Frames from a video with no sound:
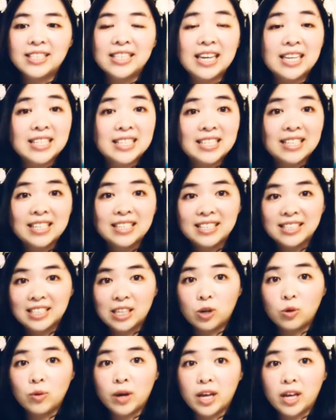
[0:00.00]
这样子的
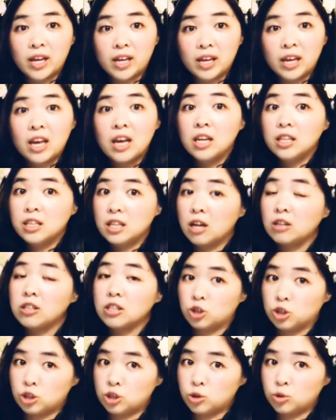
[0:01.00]
行为到底
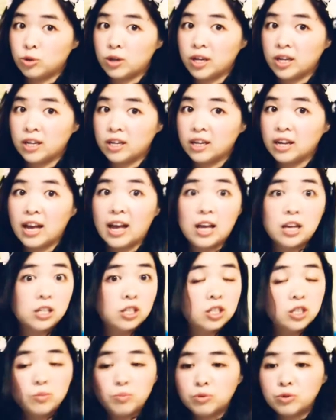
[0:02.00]
是对还
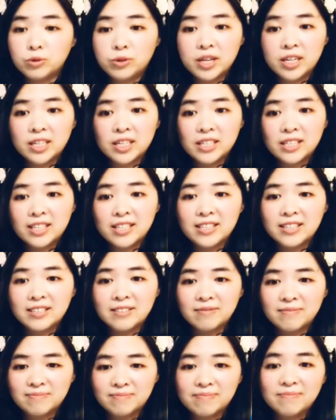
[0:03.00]
是不对的呢？